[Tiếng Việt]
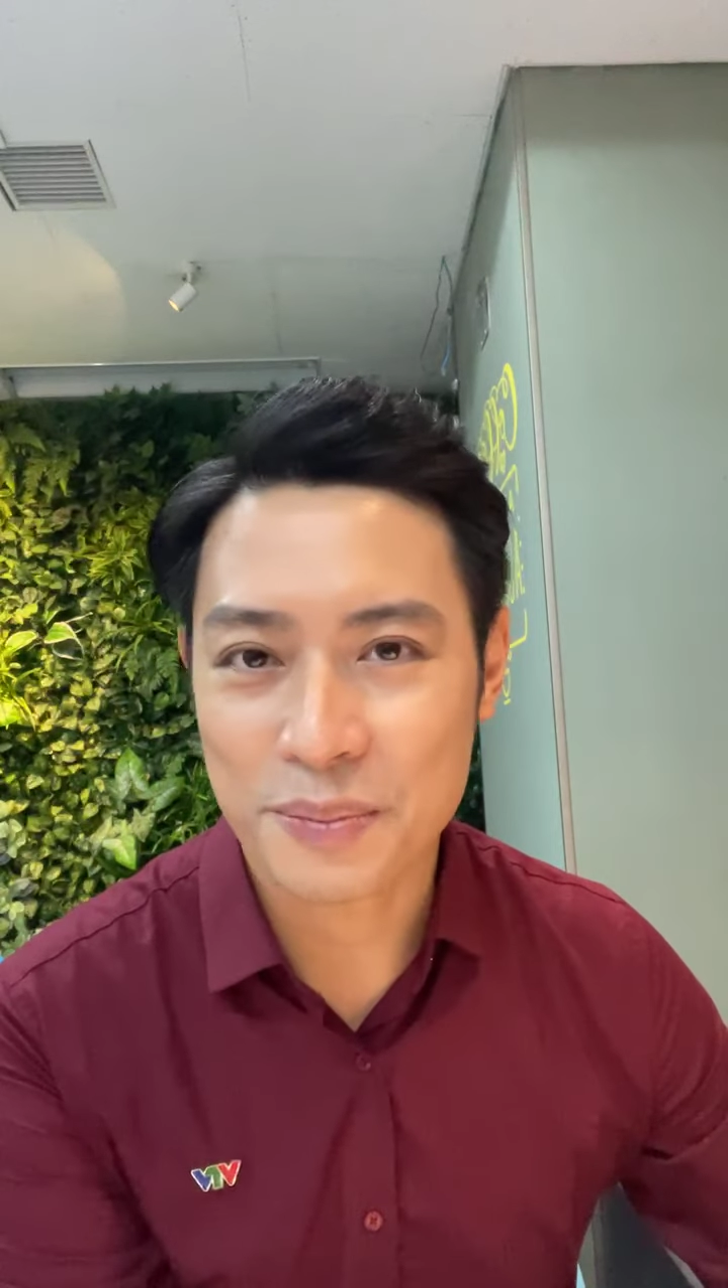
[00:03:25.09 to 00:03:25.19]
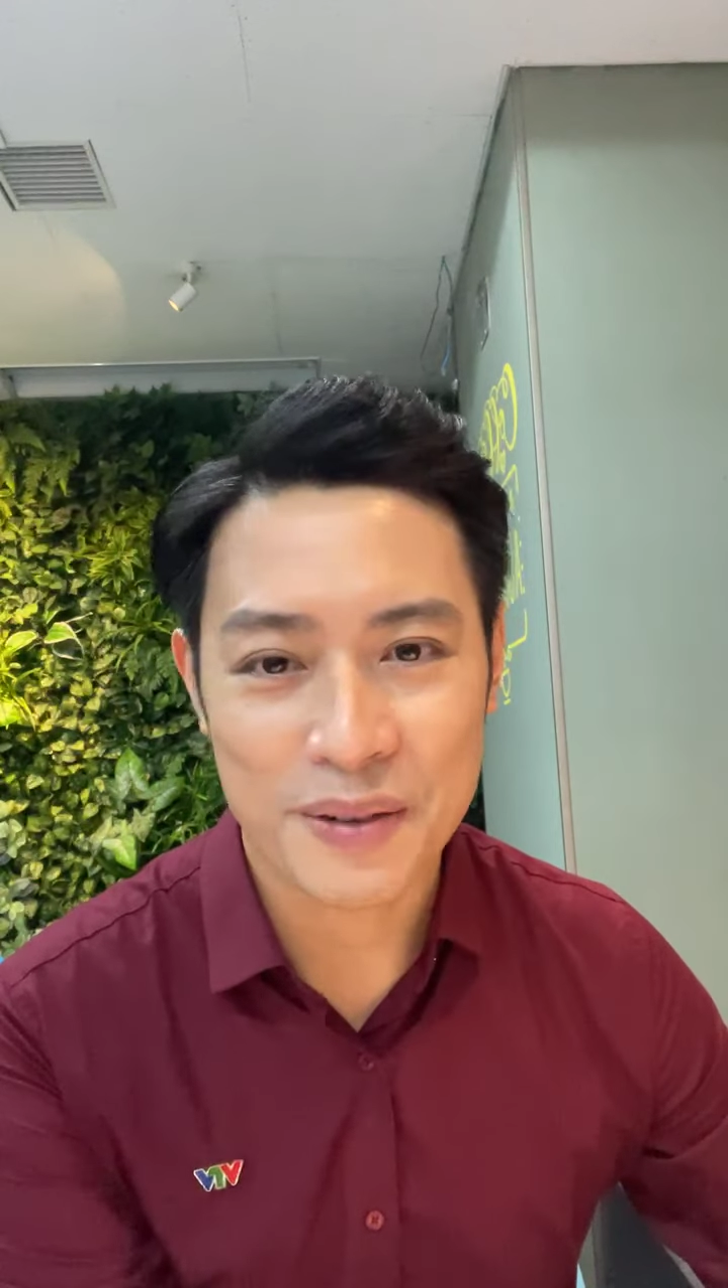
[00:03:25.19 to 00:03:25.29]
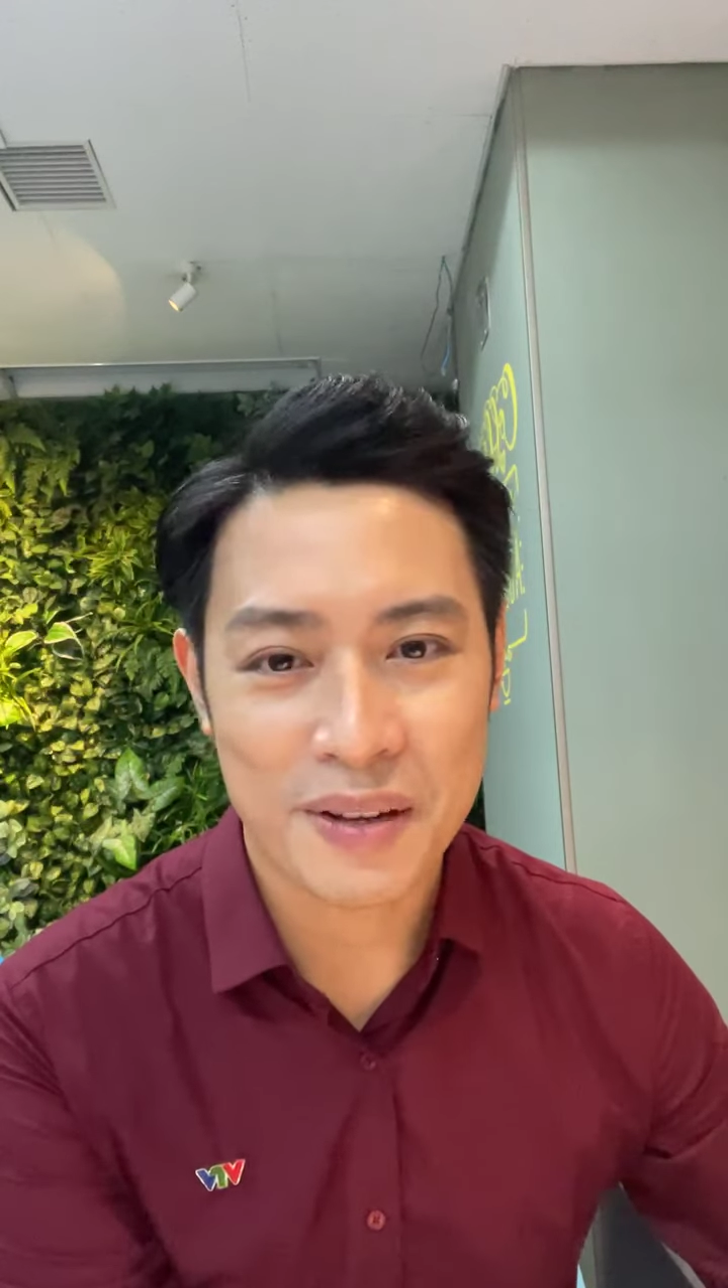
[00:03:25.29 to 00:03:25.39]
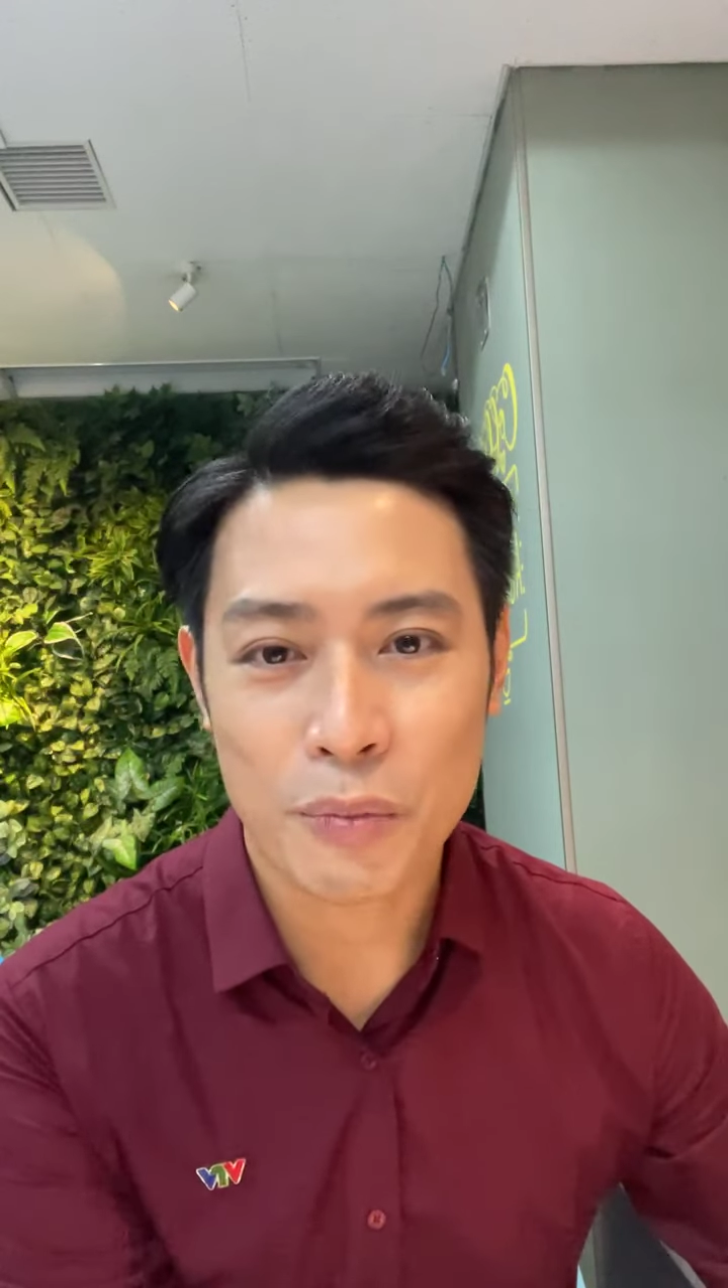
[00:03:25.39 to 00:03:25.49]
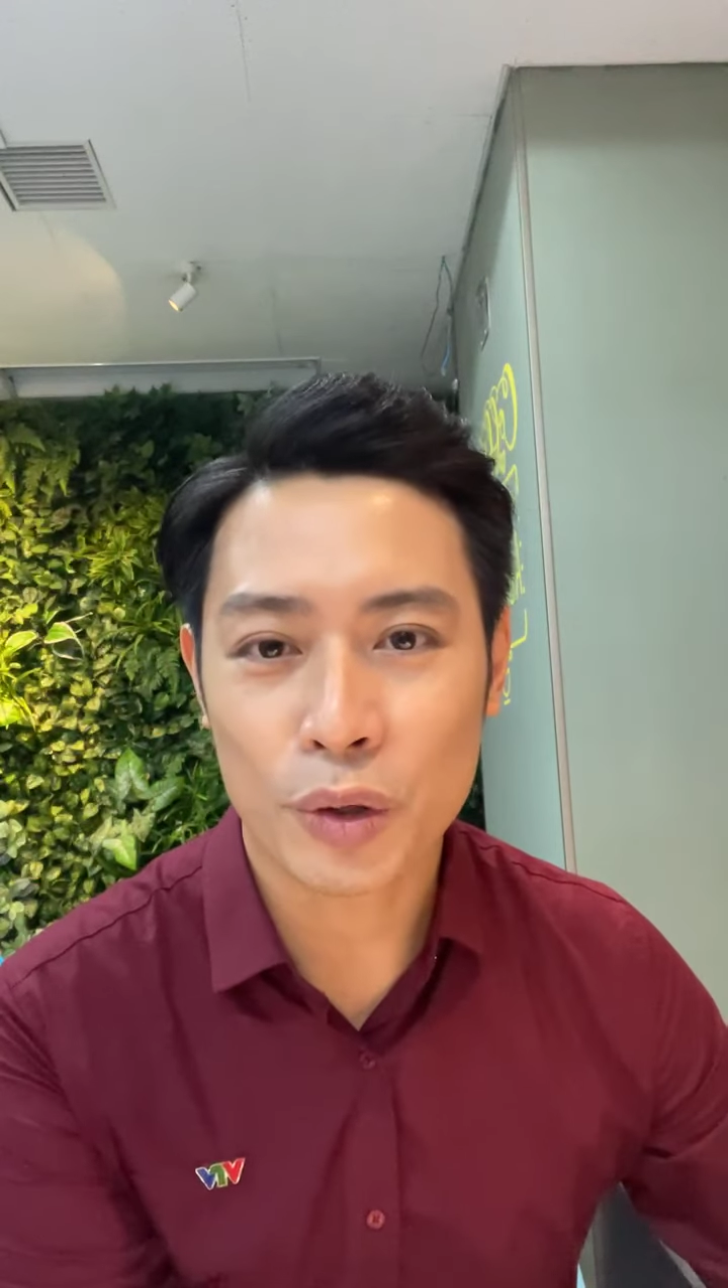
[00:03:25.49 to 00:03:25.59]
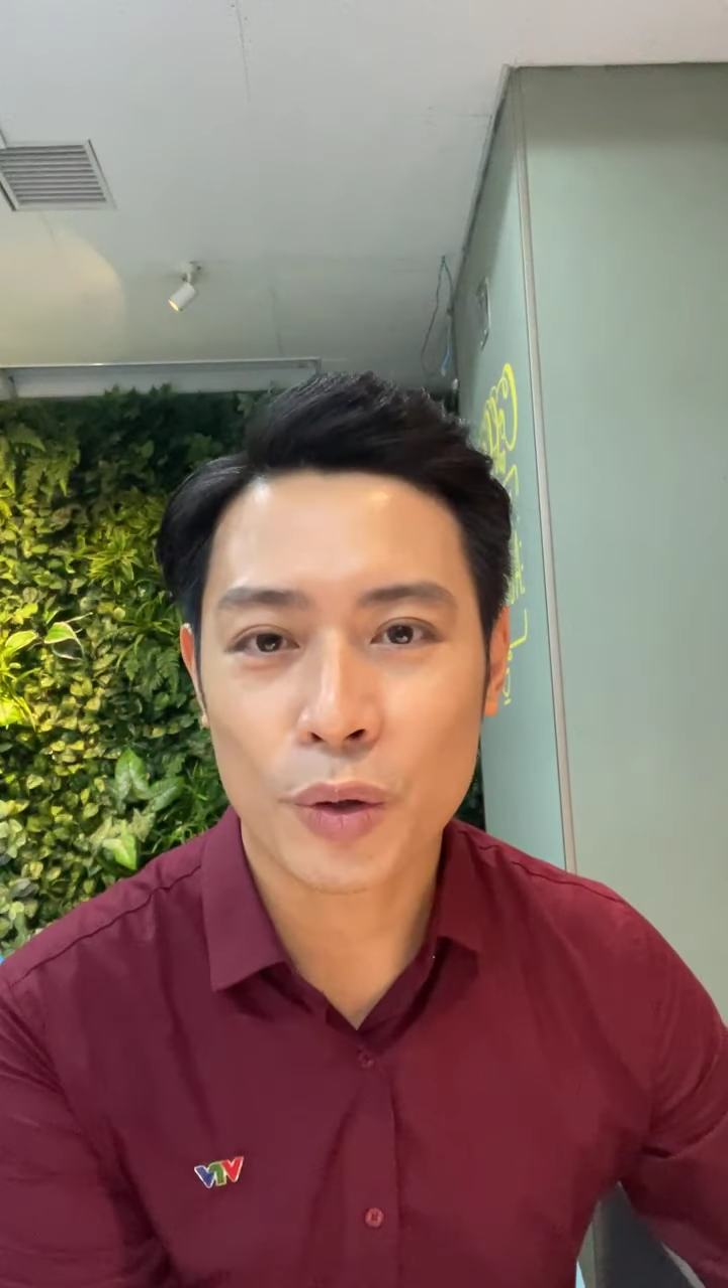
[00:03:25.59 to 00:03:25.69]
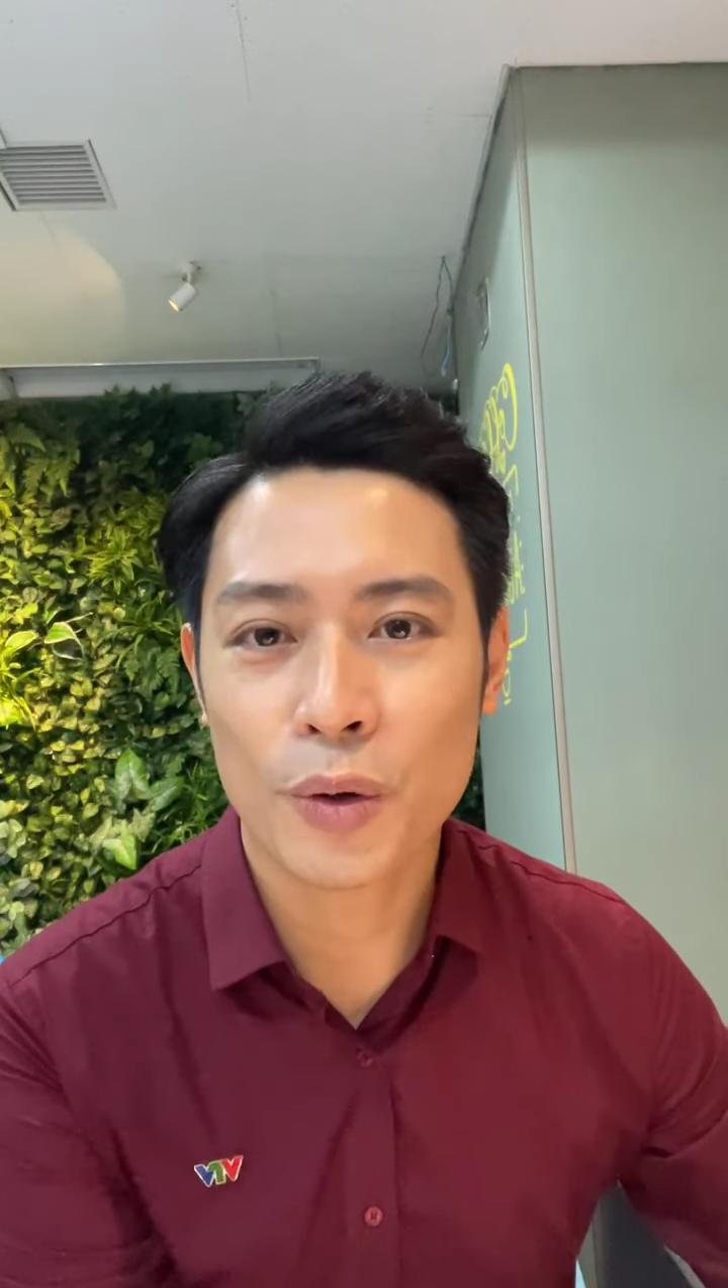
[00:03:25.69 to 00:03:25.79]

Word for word: Bởi vì mùa